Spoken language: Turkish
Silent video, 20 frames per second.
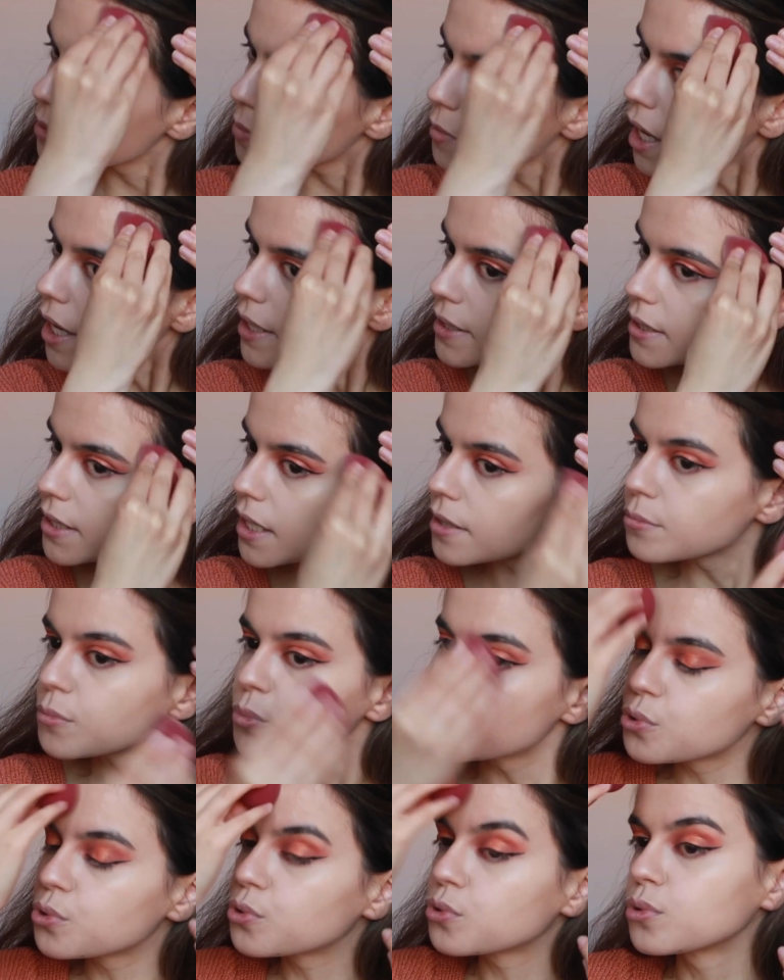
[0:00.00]
Şimdi
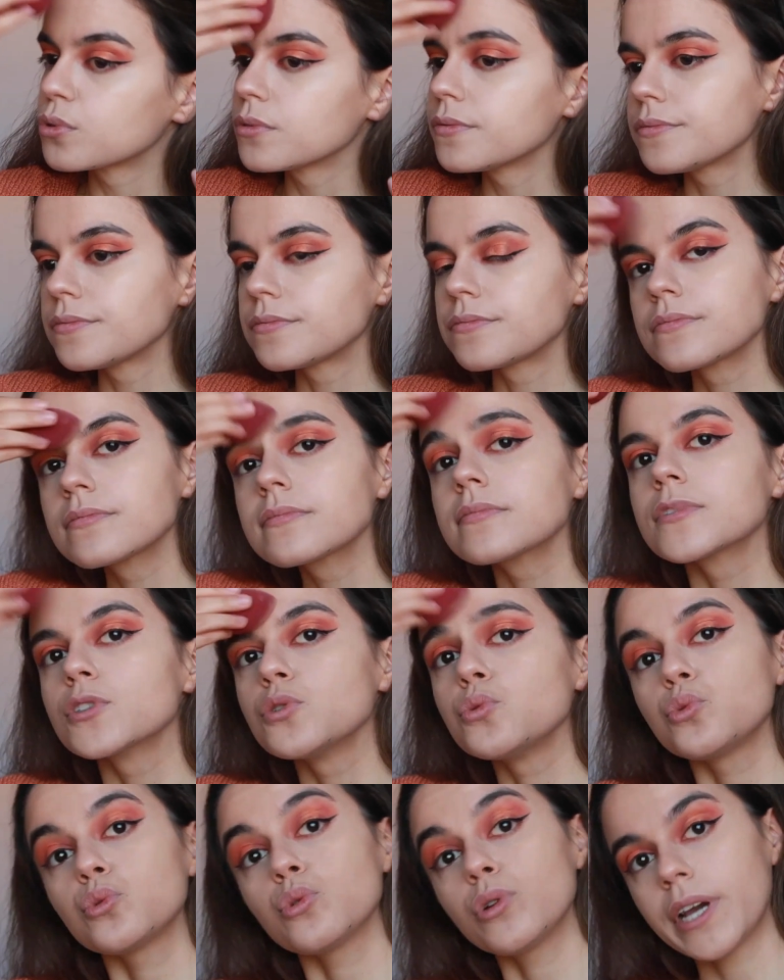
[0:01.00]
Aslan Burcu'nun
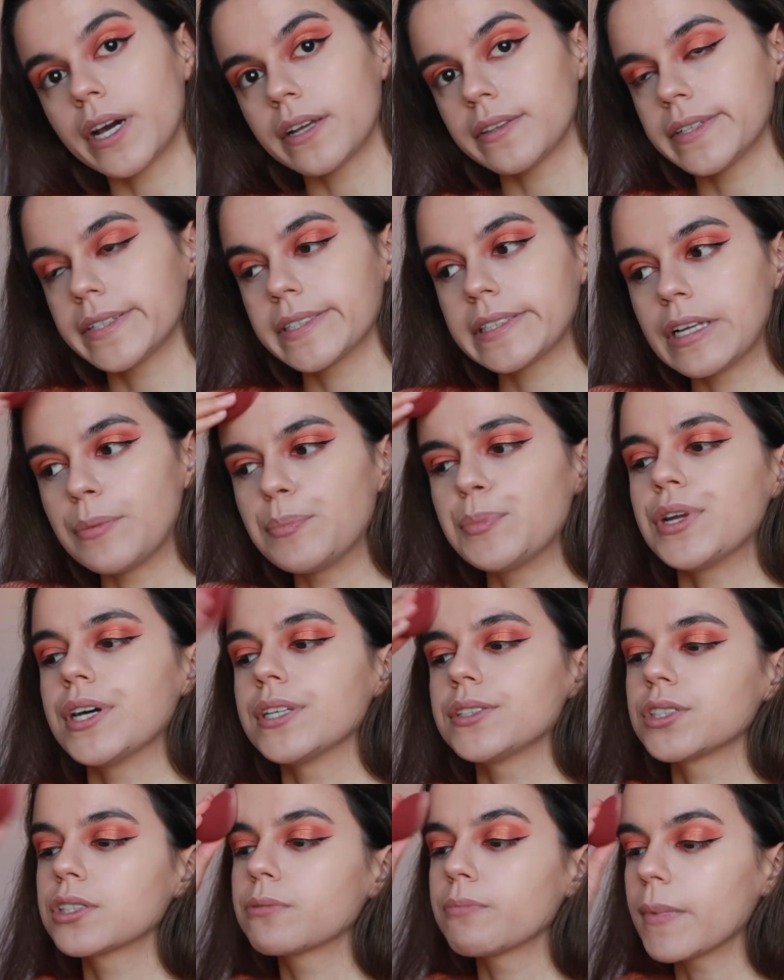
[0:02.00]
güçlü yanlarından
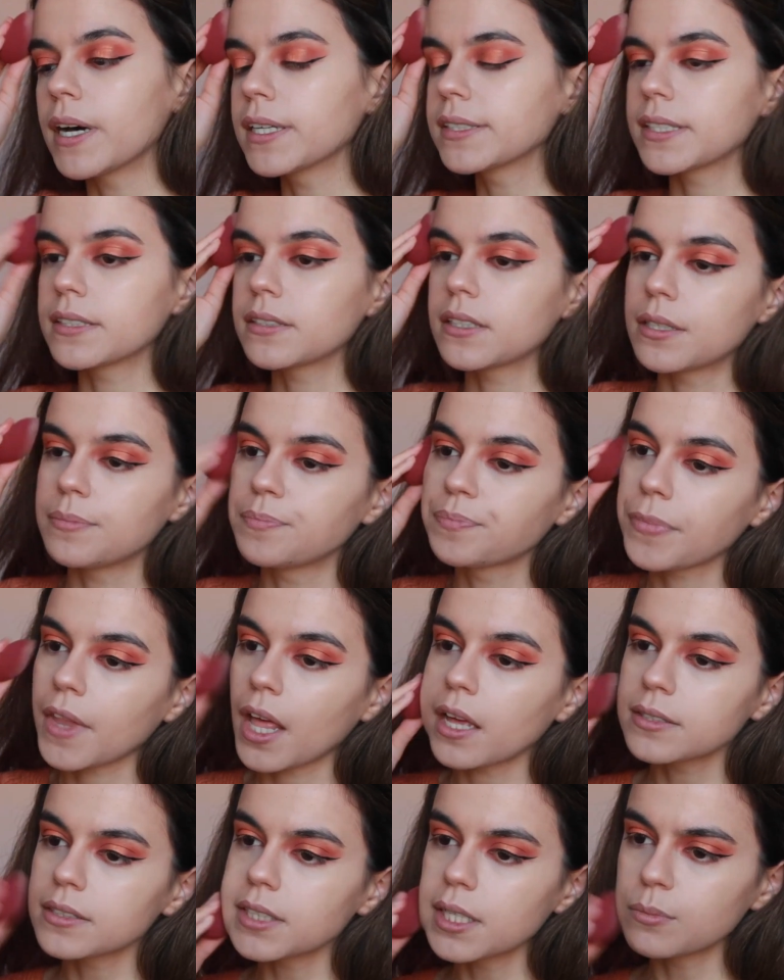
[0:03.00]
birazcık bahsedelim.
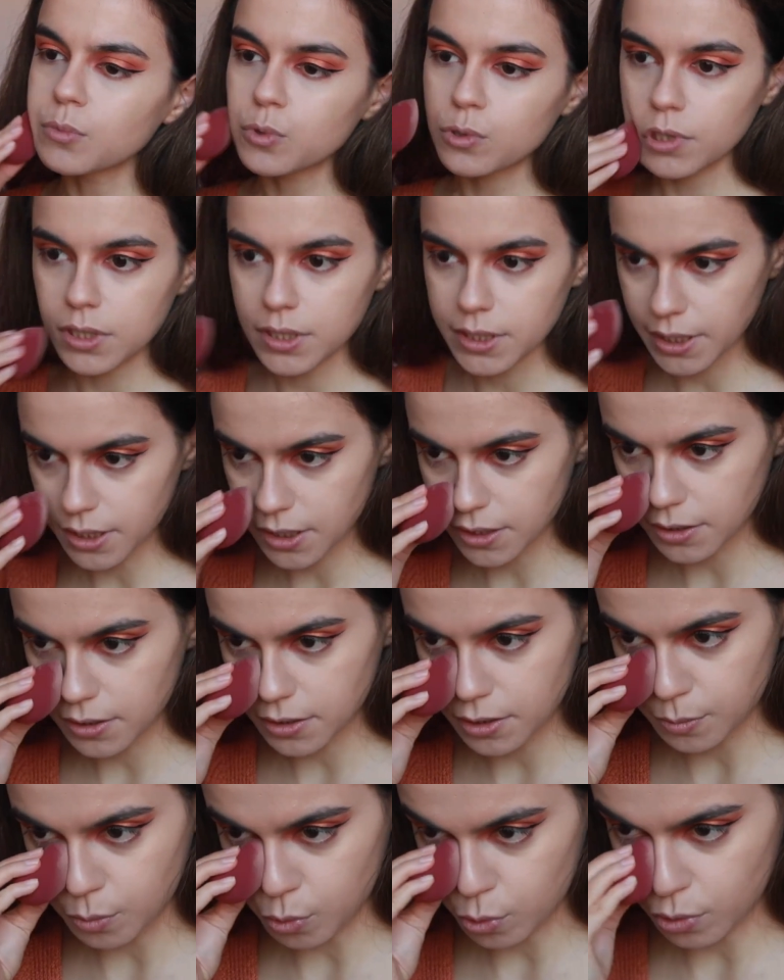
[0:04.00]
Aslan burçları
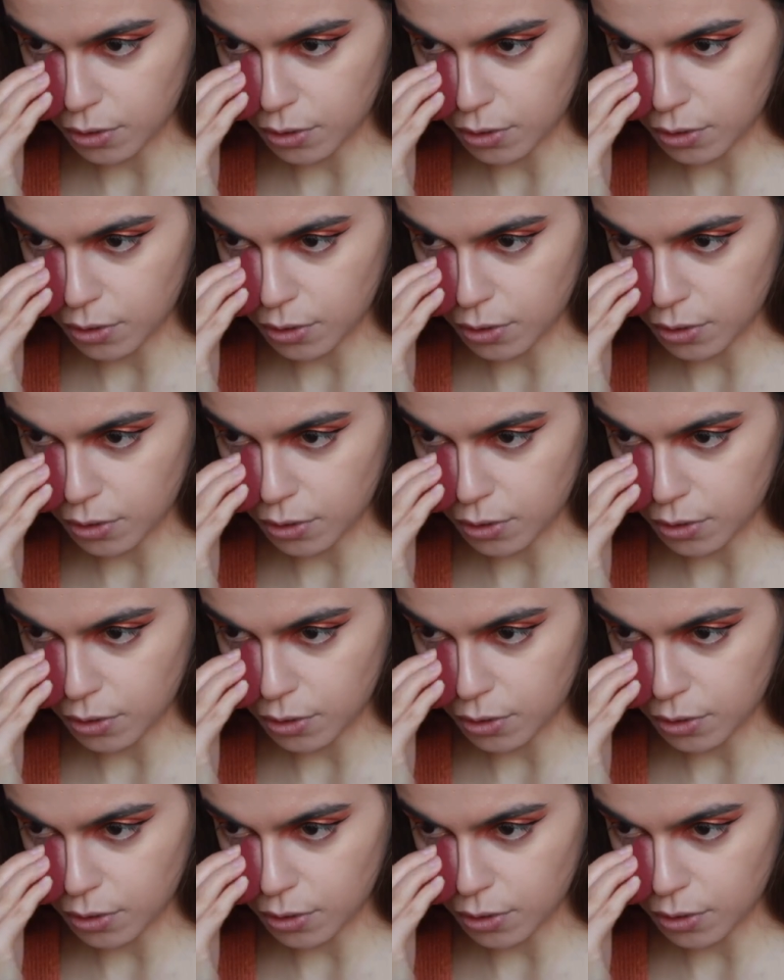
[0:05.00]
yaratıcı